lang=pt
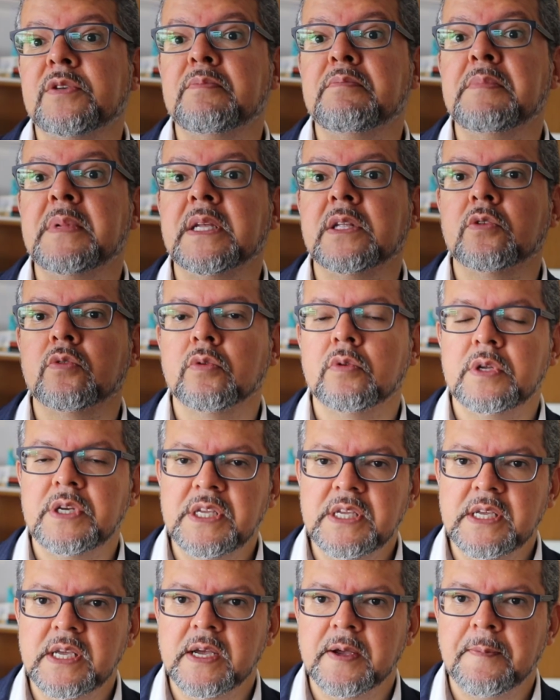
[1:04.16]

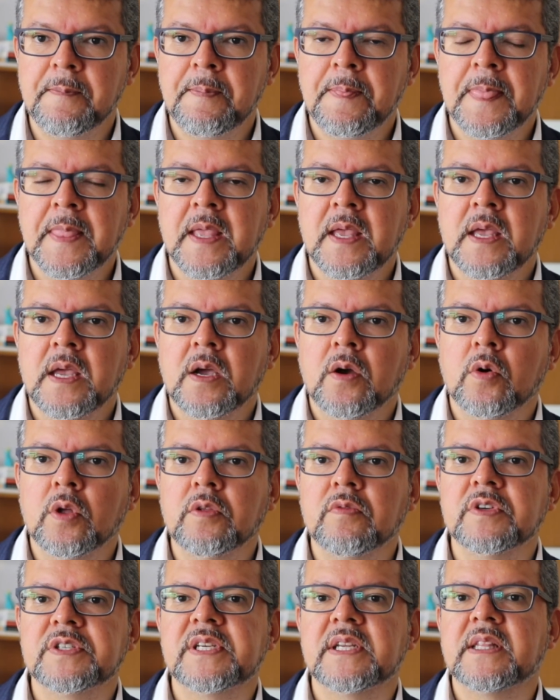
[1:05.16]
mentoria.
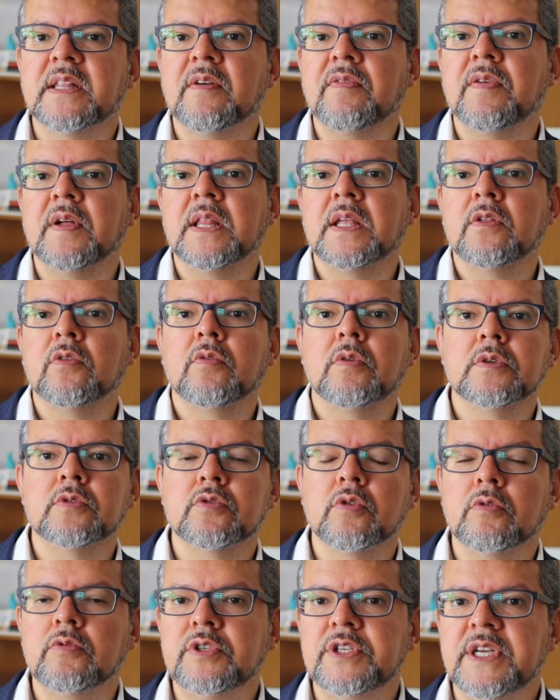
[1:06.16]
Quando você está falando com a
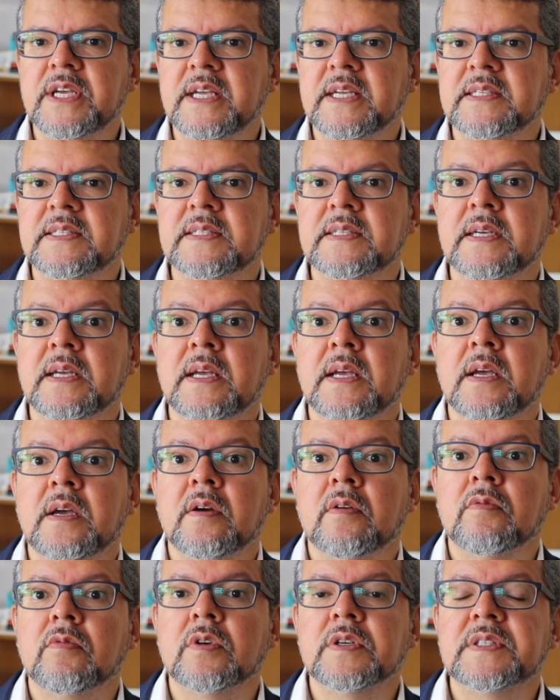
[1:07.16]
sua audiência,
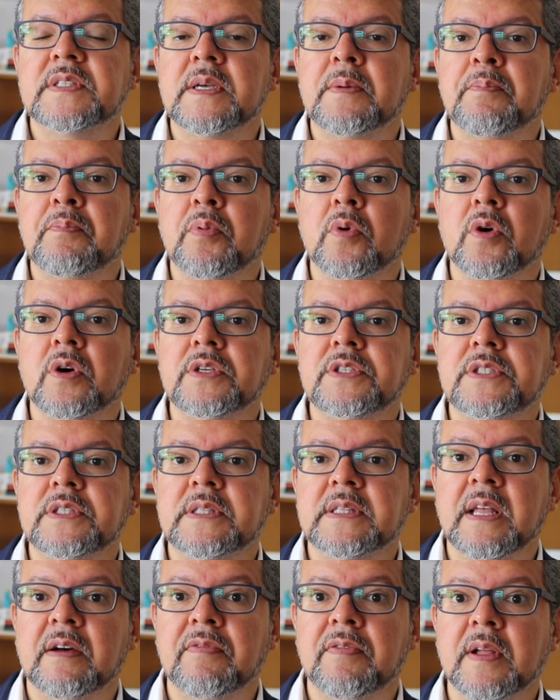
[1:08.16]
você pode
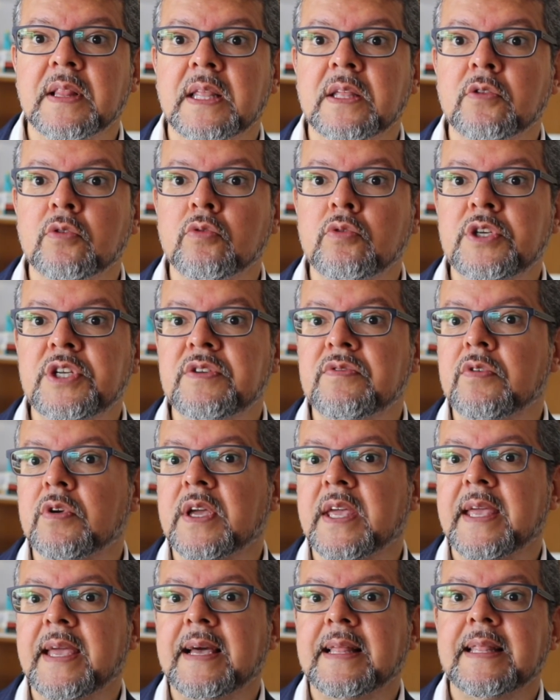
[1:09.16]
estar tá falando no nível
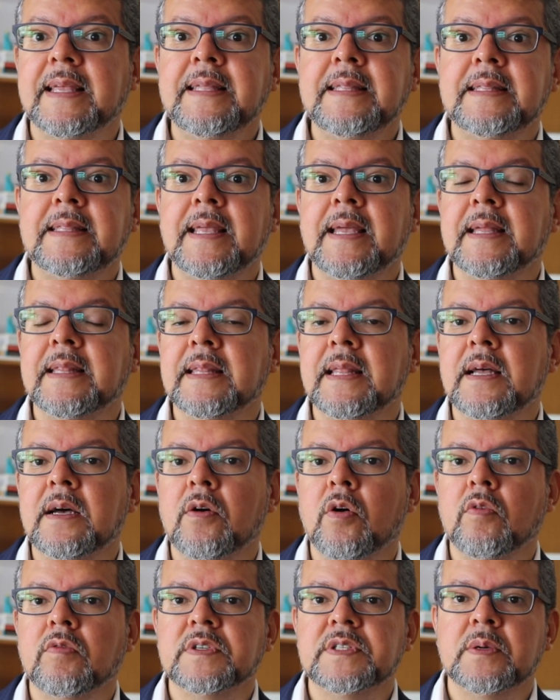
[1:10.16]
que ela entenda
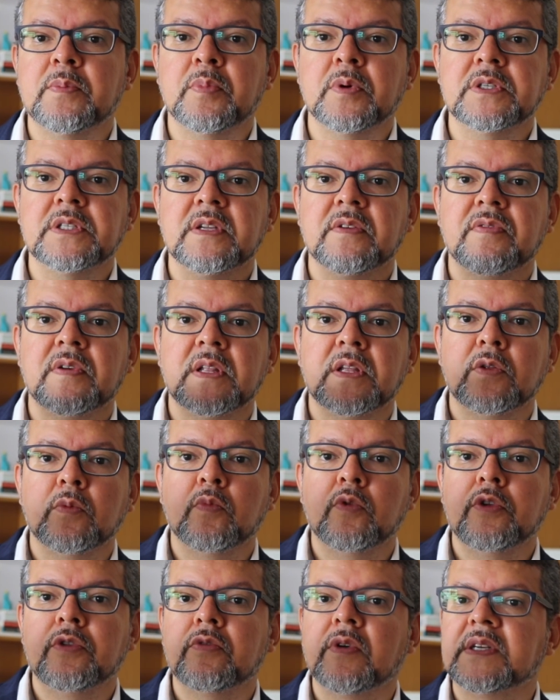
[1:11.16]
ou você pode estar tá falando
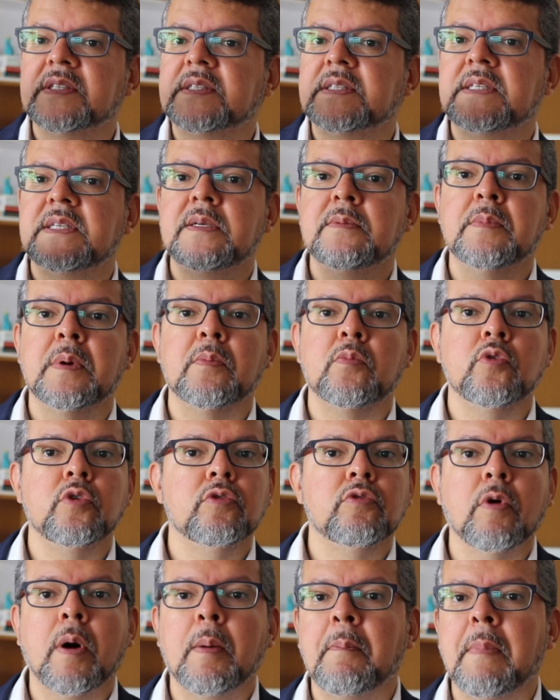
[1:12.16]
muito acima,
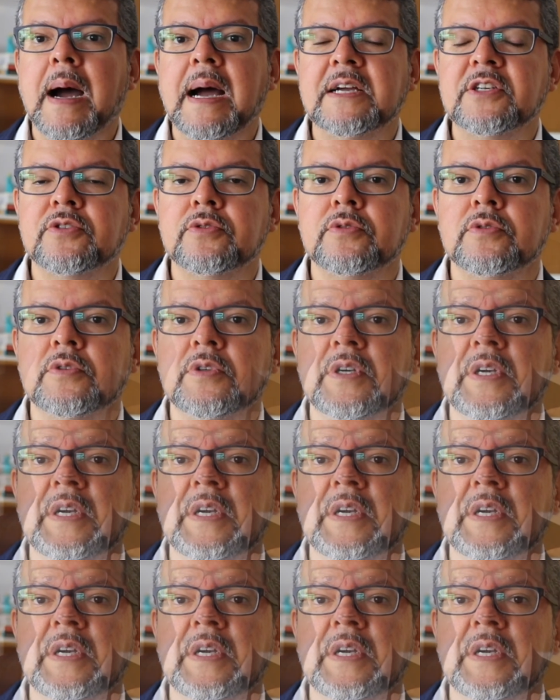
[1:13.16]
muito abaixo.